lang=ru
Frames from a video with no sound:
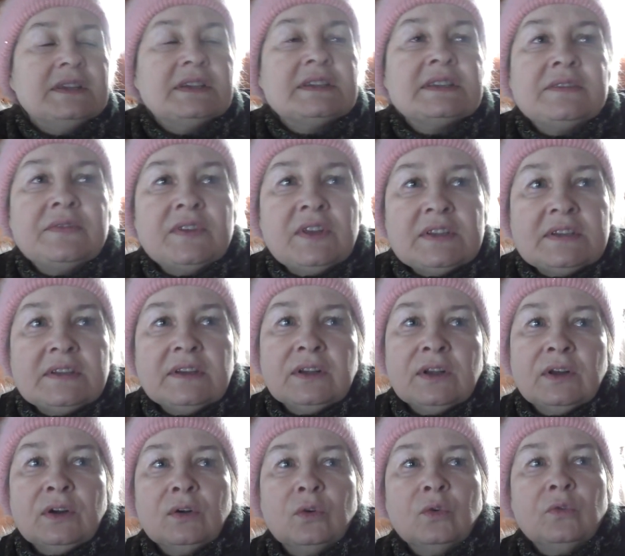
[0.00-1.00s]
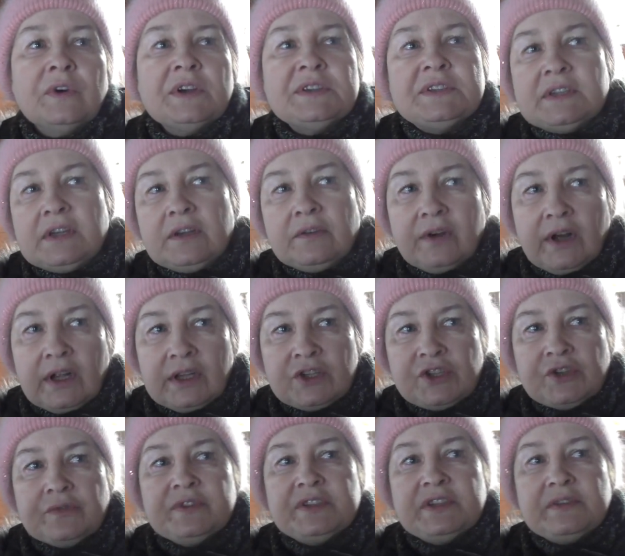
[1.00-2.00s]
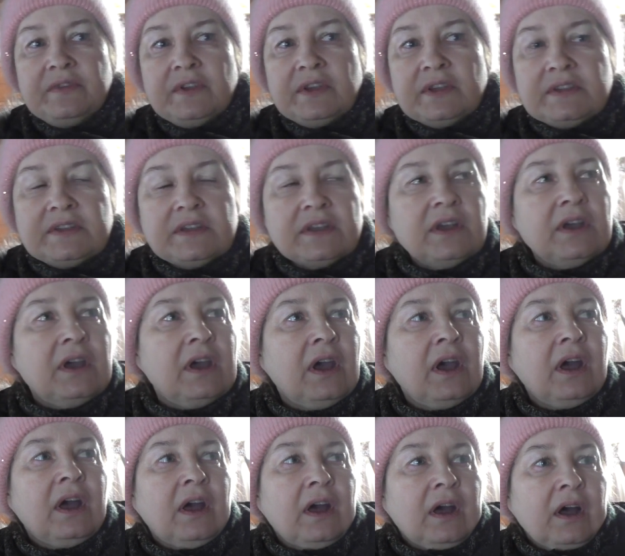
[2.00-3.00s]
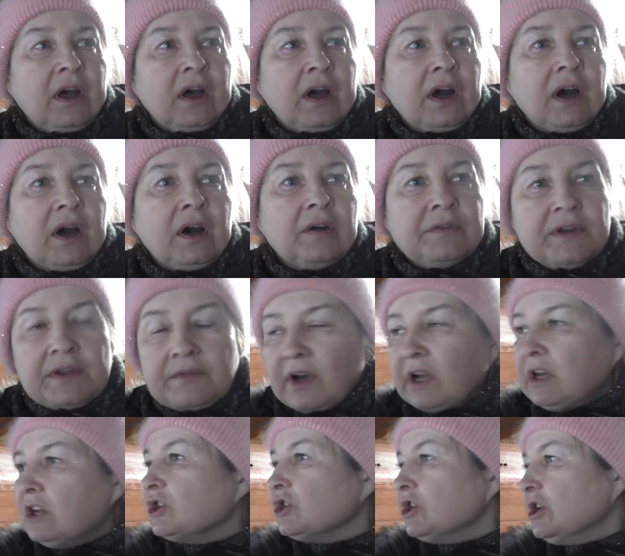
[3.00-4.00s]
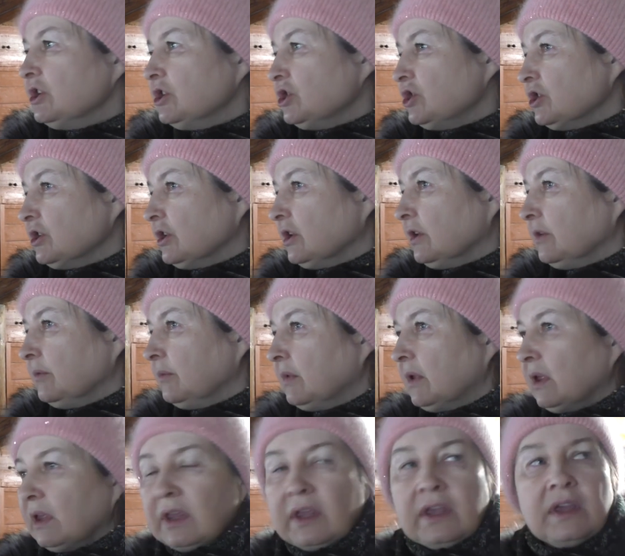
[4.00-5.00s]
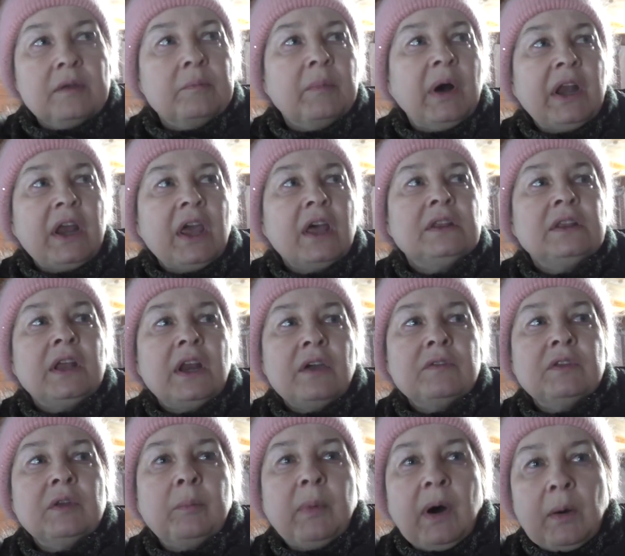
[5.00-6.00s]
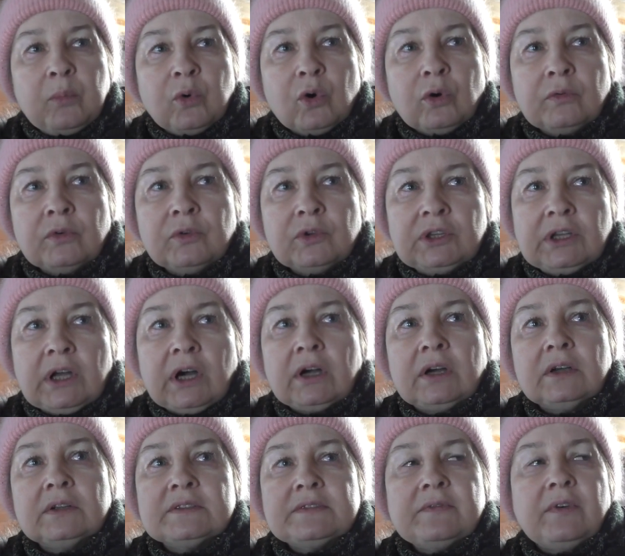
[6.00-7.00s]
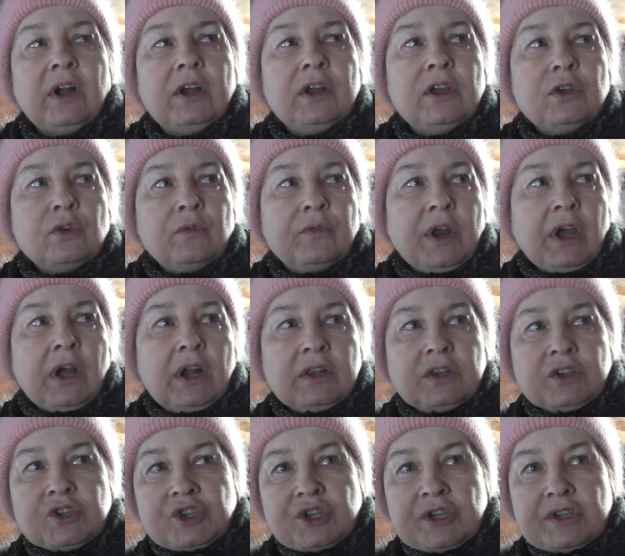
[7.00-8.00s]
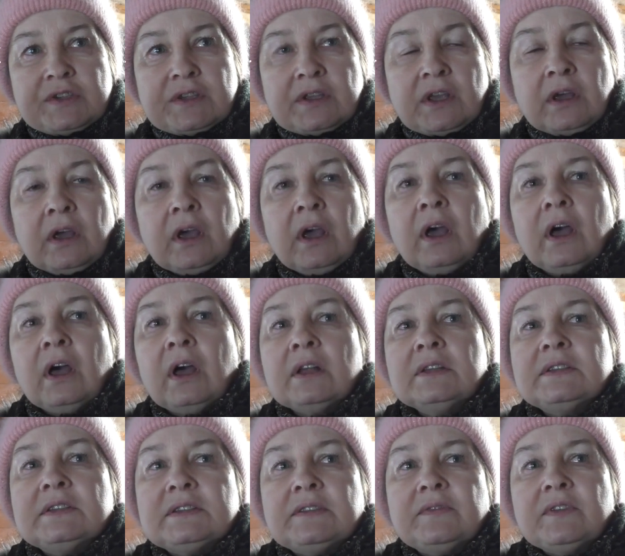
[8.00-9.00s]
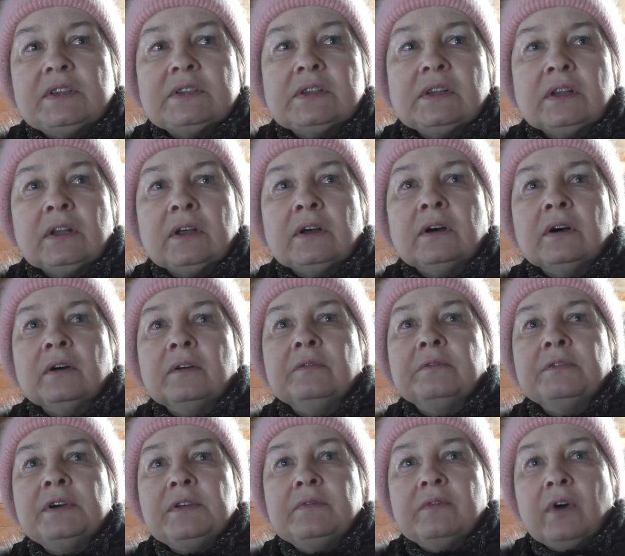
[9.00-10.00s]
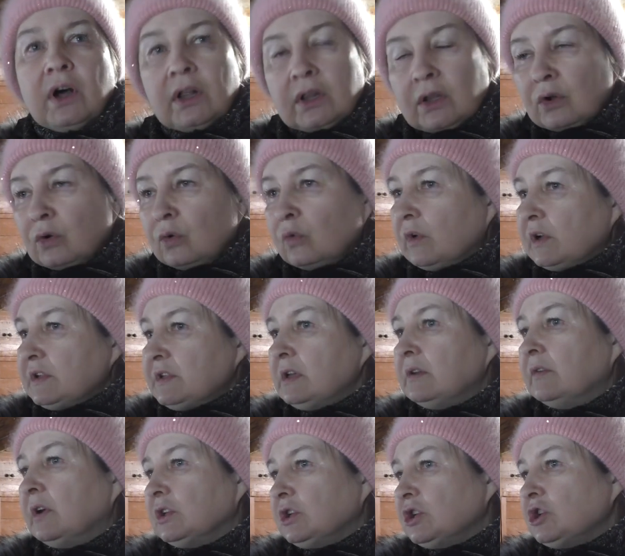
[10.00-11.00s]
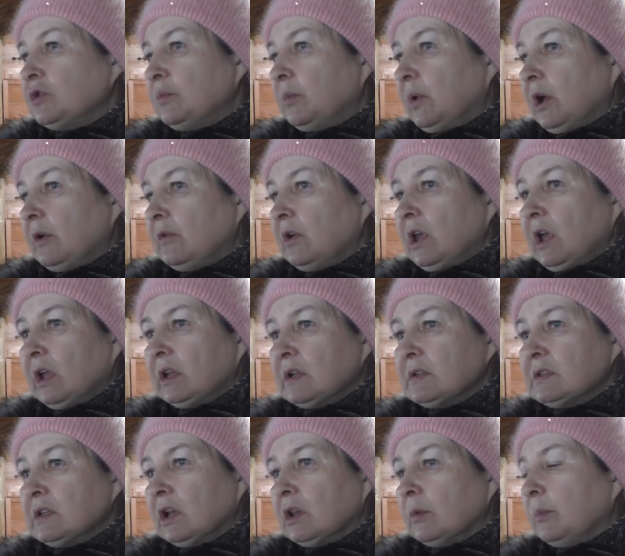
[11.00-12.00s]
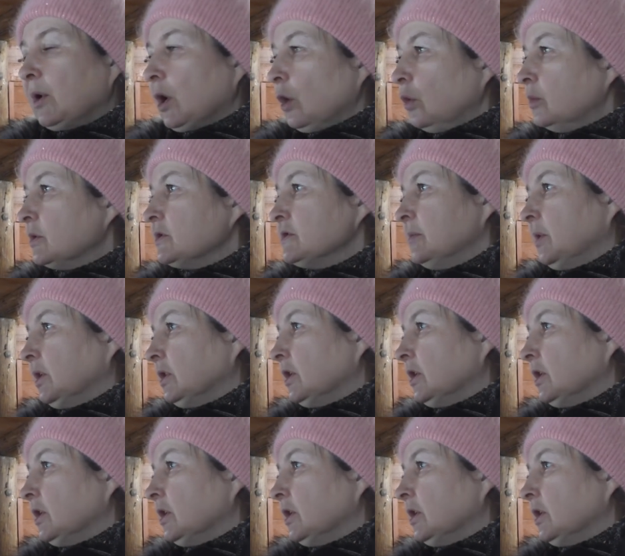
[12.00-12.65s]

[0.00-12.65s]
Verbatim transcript: Действительно, у Василия Ивановича в дивизии э, воевали женщины. И Мария Андреевна Попова, вот так звали ее в реальной жизни, действительно воевала у Василия Ивановича Чапаева. И она стала прообразом